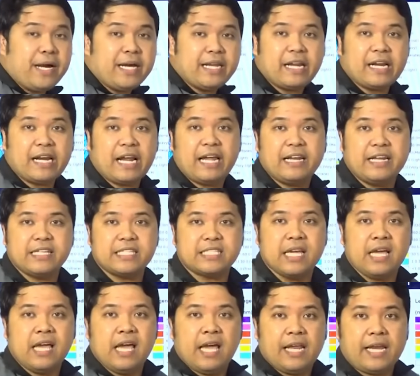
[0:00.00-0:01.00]
ho yung
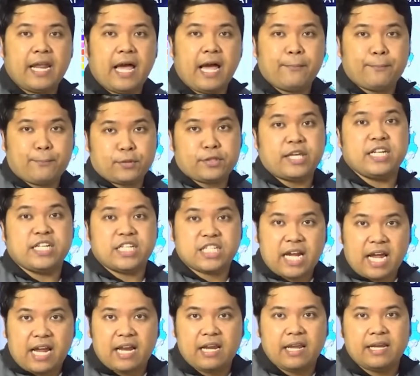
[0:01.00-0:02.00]
makararanas ng
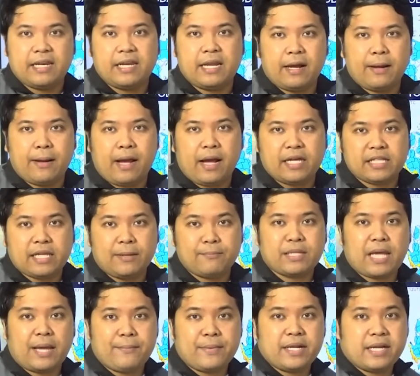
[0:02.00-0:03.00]
potensyal ng uh,
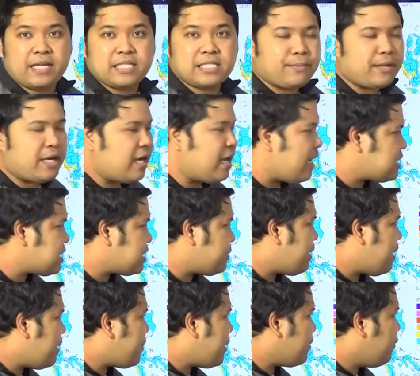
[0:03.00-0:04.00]
katamtaman hanggang sa malalakas
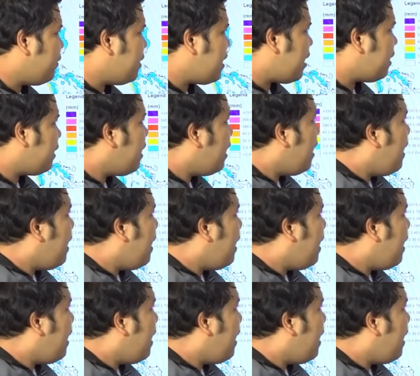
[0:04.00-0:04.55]
ng mga pag-ulan.